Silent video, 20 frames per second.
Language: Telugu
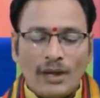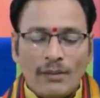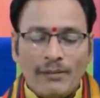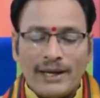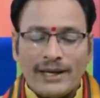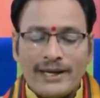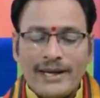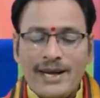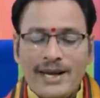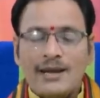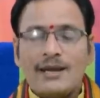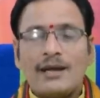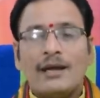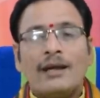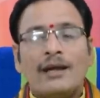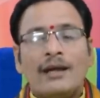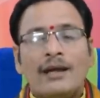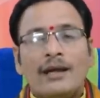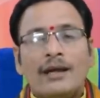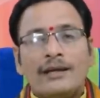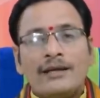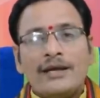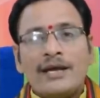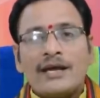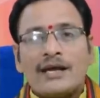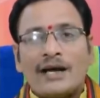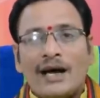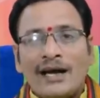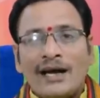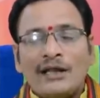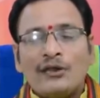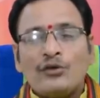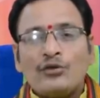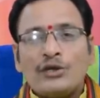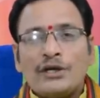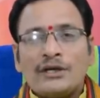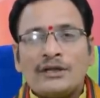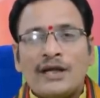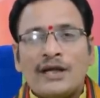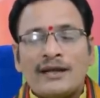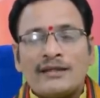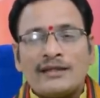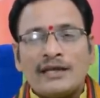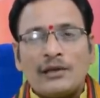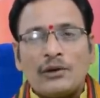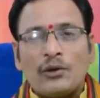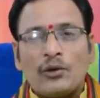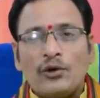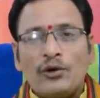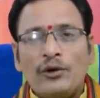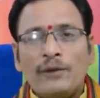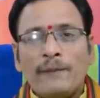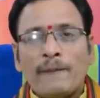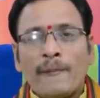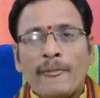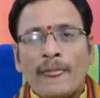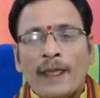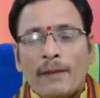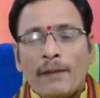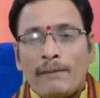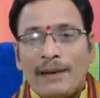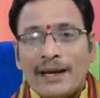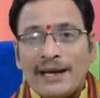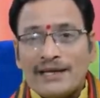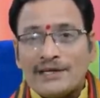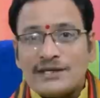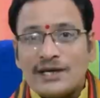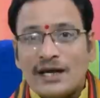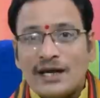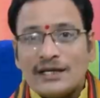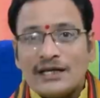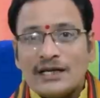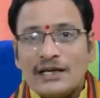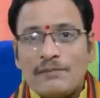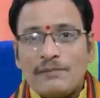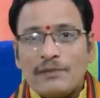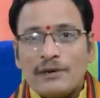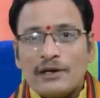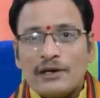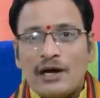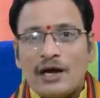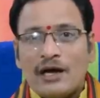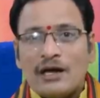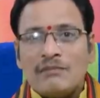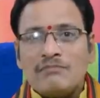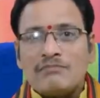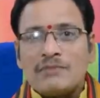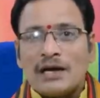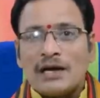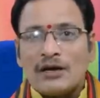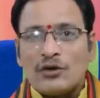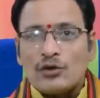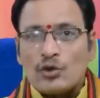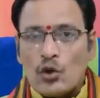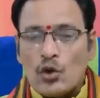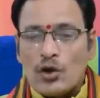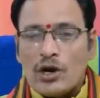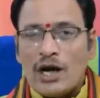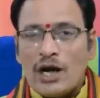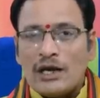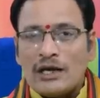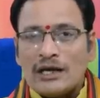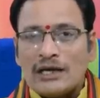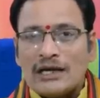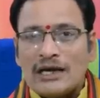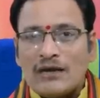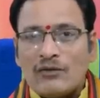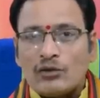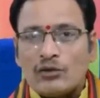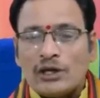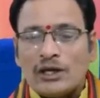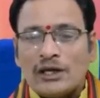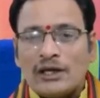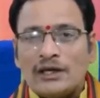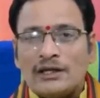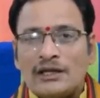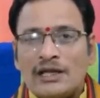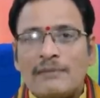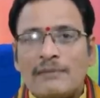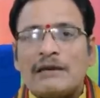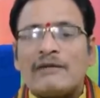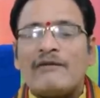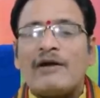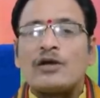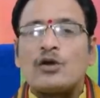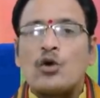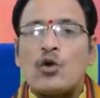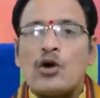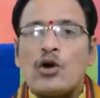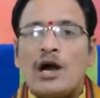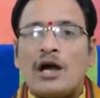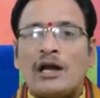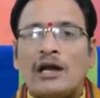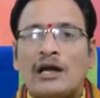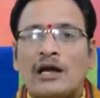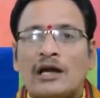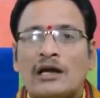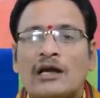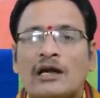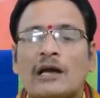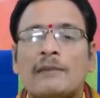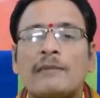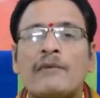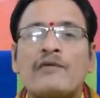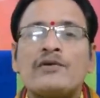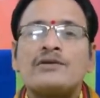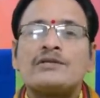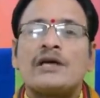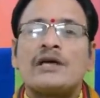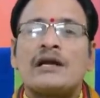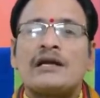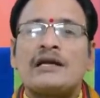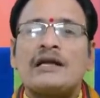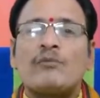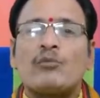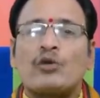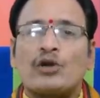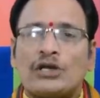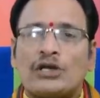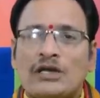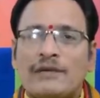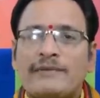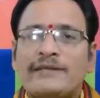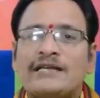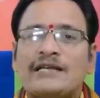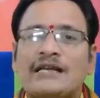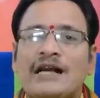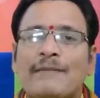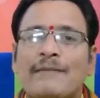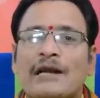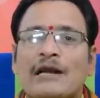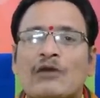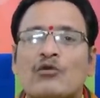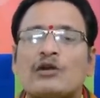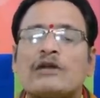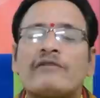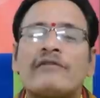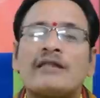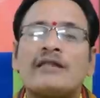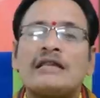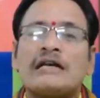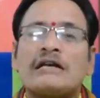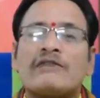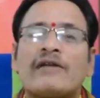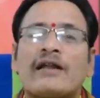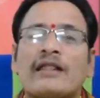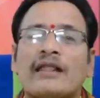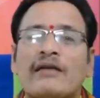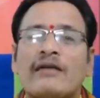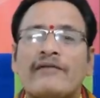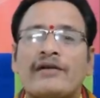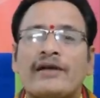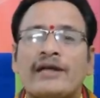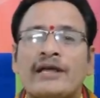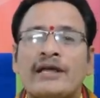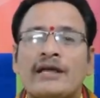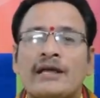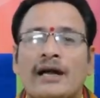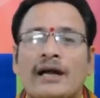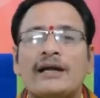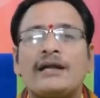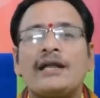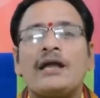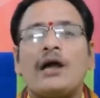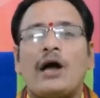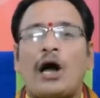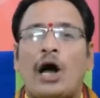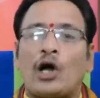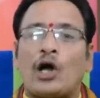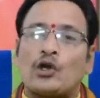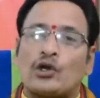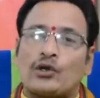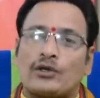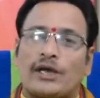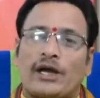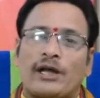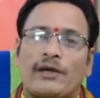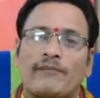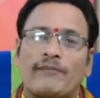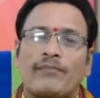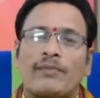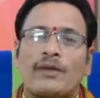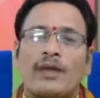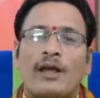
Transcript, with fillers: మరి ఈ కాలసూచక శాస్త్రంలో మన జాతకం ప్రకారం మనకు యోగాలు గనక ఉన్నట్లయితే మనం ఆ యోగాలను గనక అనుభవించాలంటే మొట్టమొదటిగా మనకు ఉండవలసినటువంటిది ఏమిటి అంటే ఆయుర్దాయం